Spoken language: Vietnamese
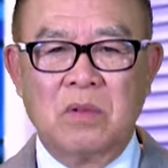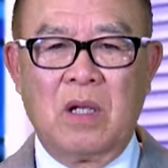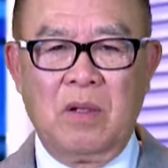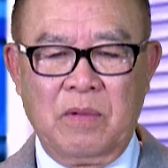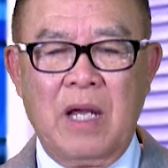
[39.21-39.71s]

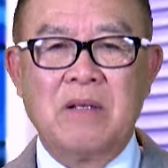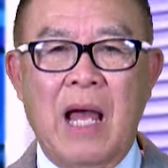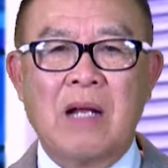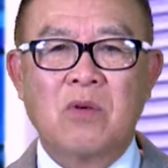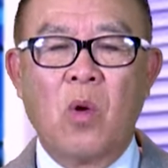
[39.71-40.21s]
hiện nay
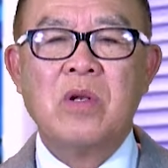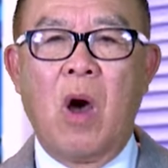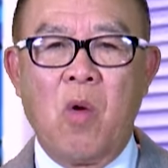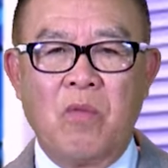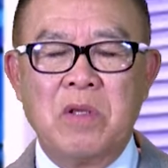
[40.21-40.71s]
đang đối
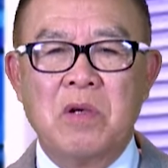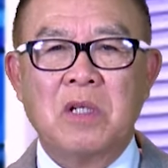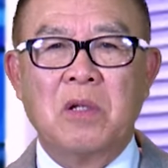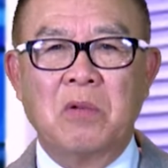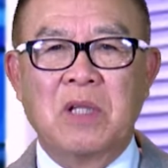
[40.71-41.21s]
đầu với những
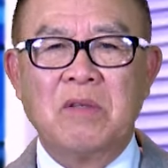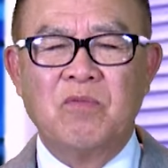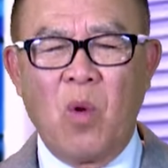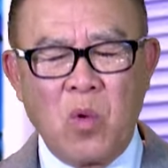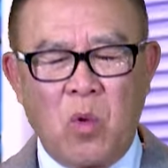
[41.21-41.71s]
cái thử thách
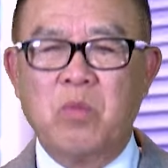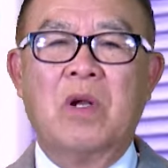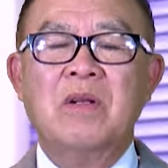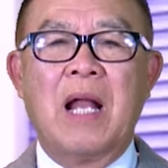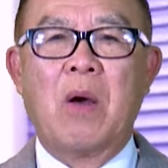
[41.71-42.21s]
vô cùng
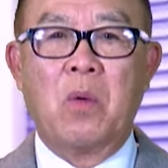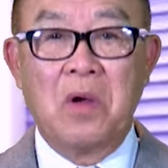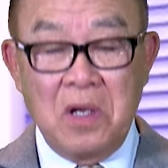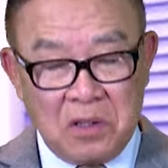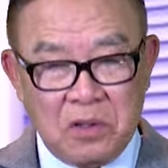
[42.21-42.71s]
lớn lao,
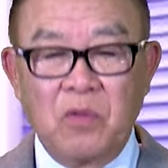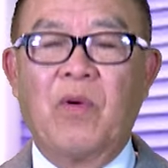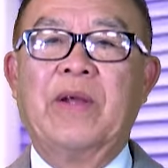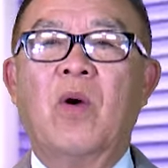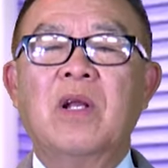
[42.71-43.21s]

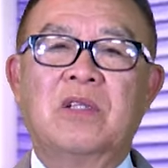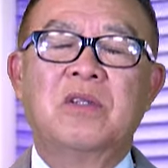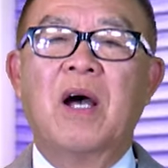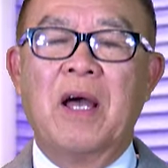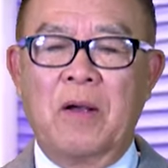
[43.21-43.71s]
phải nói là
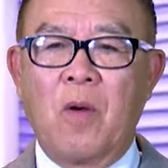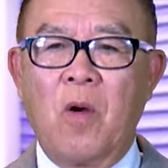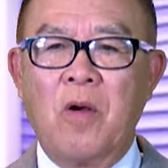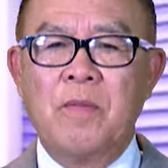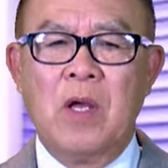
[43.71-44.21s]
chưa hề
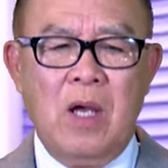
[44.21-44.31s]
có.